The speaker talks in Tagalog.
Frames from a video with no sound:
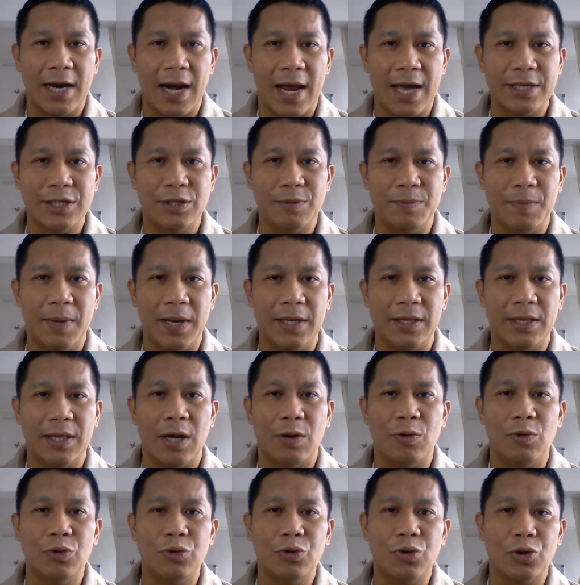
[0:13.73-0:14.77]
classmate, na
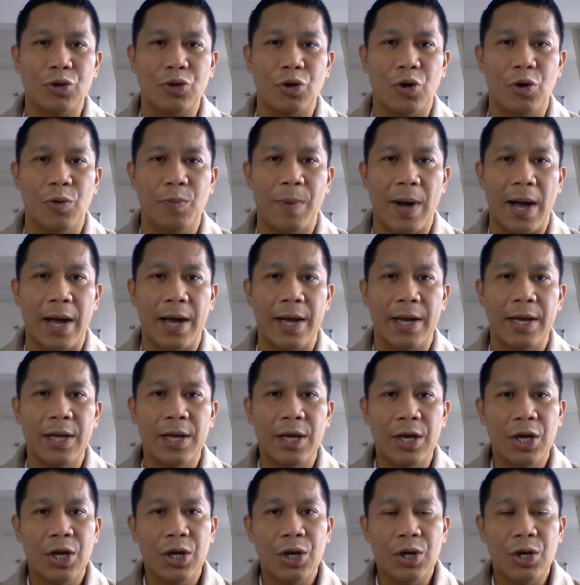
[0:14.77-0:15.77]
kung totoo ba